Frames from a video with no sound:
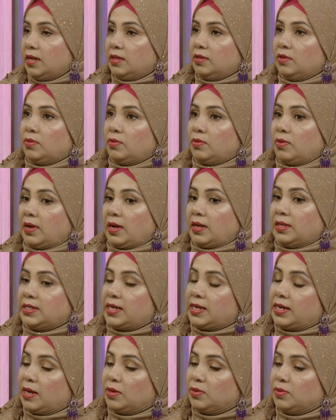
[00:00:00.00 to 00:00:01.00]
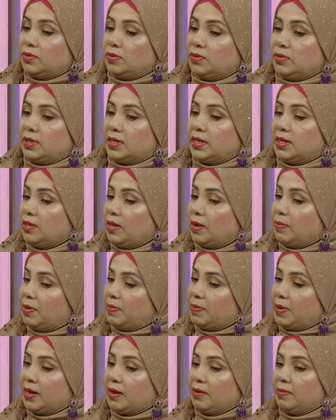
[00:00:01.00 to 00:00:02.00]
তো সেই আনন্দটা কিন্তু আমরা
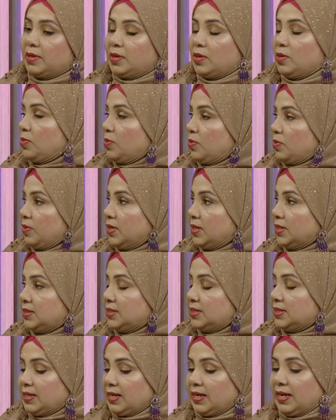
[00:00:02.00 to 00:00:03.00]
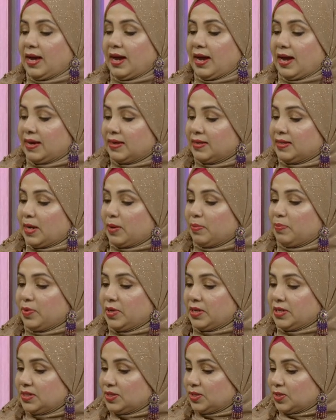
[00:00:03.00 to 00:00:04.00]
ভাগাভাগি করে নিচ্ছি আর তারপরে
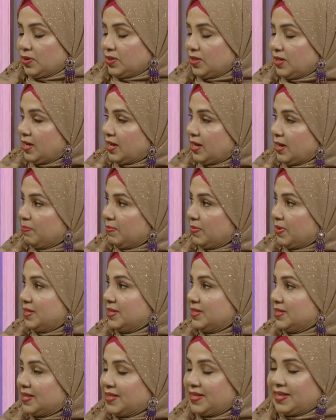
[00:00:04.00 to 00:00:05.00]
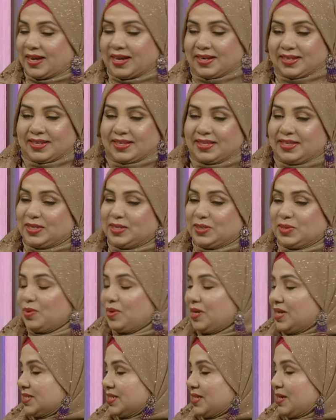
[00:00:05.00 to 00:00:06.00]
এই যে সন্ধ্যায় আপনাদের সাথে আড্ডা দিতে
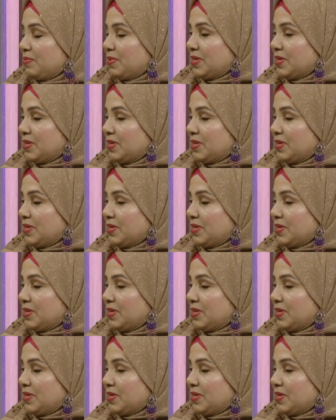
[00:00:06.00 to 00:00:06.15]
চলে আসলাম